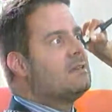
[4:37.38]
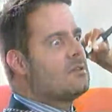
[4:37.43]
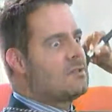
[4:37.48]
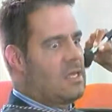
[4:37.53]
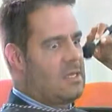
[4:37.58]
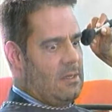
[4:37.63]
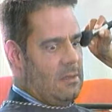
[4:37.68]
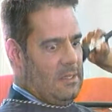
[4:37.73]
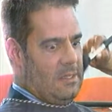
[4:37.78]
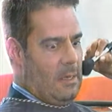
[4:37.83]
o
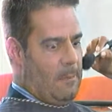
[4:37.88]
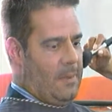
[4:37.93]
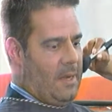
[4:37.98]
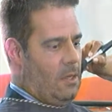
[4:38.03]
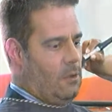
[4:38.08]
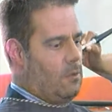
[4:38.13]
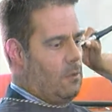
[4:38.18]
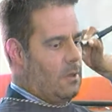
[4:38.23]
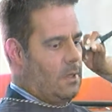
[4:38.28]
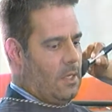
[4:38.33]
sea, estar
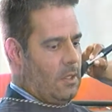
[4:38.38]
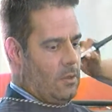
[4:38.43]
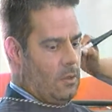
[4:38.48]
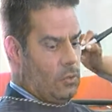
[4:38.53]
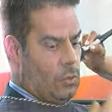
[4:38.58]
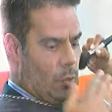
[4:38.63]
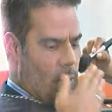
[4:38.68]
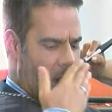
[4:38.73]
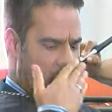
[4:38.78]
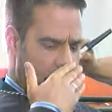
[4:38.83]
parado en un risco y
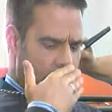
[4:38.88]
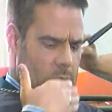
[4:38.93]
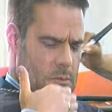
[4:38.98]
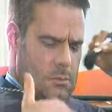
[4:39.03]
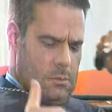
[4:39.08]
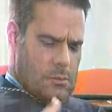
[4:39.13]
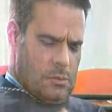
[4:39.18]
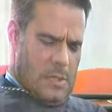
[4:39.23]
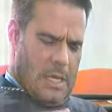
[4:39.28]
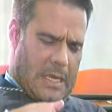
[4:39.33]
tú ver
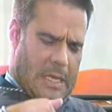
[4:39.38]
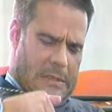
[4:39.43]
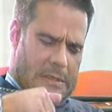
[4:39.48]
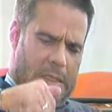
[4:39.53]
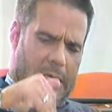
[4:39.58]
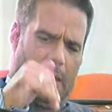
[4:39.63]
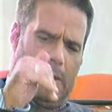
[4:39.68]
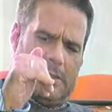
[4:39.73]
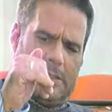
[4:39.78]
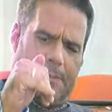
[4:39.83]
un
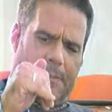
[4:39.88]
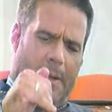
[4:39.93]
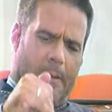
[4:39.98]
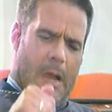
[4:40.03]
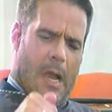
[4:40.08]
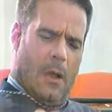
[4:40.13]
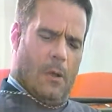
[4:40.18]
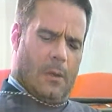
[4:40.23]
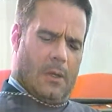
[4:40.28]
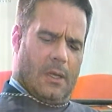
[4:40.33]
acantilado así para
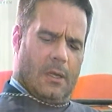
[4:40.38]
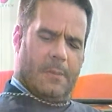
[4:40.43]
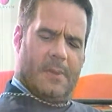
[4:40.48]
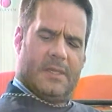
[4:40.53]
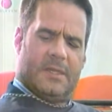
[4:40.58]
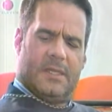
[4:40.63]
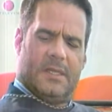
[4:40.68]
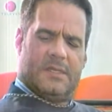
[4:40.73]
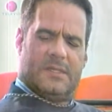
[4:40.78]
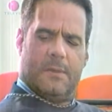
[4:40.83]
abajo que de
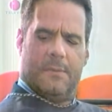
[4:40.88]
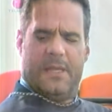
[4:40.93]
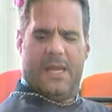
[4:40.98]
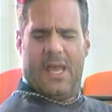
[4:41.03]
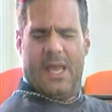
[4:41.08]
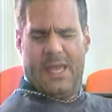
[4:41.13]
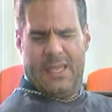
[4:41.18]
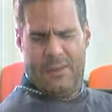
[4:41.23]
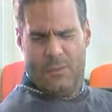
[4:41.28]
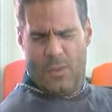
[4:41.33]
repente dice, mira,
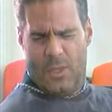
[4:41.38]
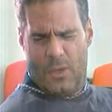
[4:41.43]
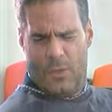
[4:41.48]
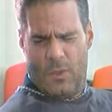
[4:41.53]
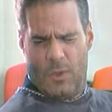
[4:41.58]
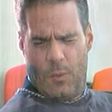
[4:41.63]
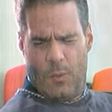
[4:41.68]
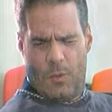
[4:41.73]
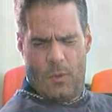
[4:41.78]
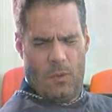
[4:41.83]
ahí voy a
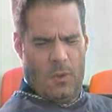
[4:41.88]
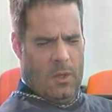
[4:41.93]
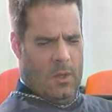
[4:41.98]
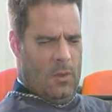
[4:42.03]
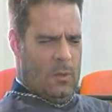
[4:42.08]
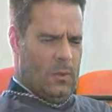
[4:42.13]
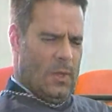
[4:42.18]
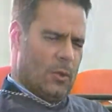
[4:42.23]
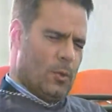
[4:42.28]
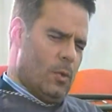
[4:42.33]
una,
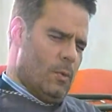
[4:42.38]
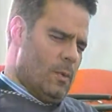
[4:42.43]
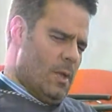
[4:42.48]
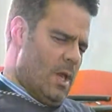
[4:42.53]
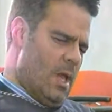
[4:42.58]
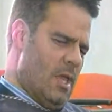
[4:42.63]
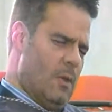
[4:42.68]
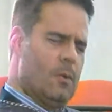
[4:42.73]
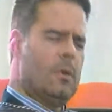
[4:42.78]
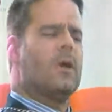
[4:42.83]
una curva,
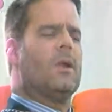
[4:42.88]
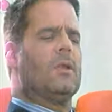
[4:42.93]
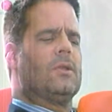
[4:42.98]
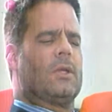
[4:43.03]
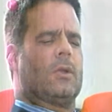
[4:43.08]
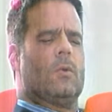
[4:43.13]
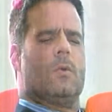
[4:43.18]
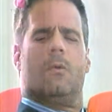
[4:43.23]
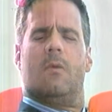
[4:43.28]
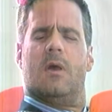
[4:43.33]
ahí voy a
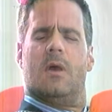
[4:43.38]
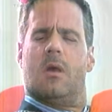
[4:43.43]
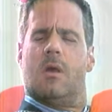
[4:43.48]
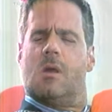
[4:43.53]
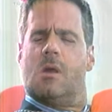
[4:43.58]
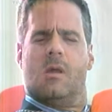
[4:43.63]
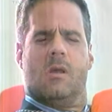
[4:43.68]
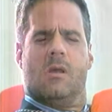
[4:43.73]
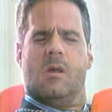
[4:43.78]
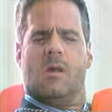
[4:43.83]
otra curva
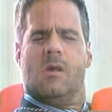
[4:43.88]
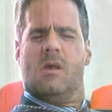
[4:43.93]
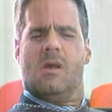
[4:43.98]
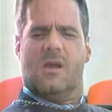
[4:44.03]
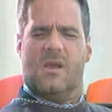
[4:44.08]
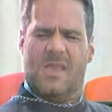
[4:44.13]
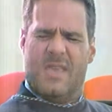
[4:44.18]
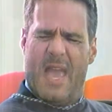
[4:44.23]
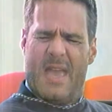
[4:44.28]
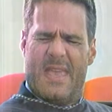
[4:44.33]

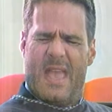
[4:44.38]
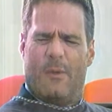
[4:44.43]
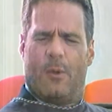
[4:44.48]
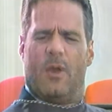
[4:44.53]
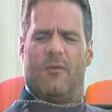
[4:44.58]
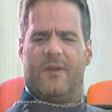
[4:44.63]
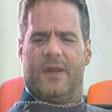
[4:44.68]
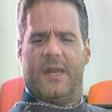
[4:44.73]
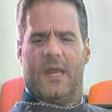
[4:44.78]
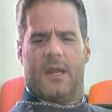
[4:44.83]
y allá voy
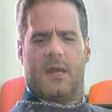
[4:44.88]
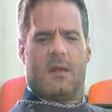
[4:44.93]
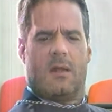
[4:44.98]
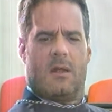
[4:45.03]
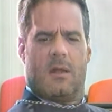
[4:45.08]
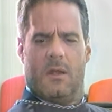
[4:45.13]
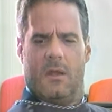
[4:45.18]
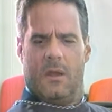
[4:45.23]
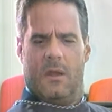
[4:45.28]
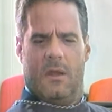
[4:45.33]
a frenar.
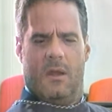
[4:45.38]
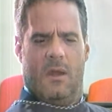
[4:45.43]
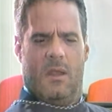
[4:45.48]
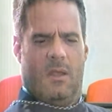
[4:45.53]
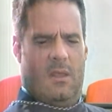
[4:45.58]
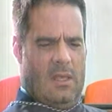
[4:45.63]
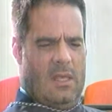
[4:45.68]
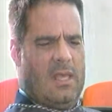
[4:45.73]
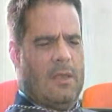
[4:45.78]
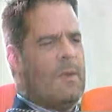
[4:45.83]

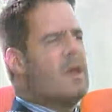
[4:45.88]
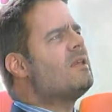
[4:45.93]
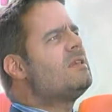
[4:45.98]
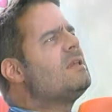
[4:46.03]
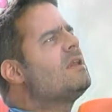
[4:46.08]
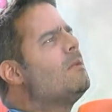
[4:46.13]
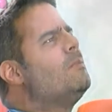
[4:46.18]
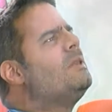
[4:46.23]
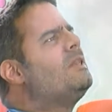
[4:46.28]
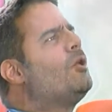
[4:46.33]
Y ver si
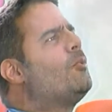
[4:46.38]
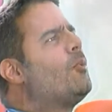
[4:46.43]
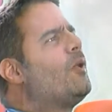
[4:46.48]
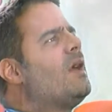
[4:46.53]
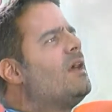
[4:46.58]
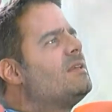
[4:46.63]
realmente lo puedes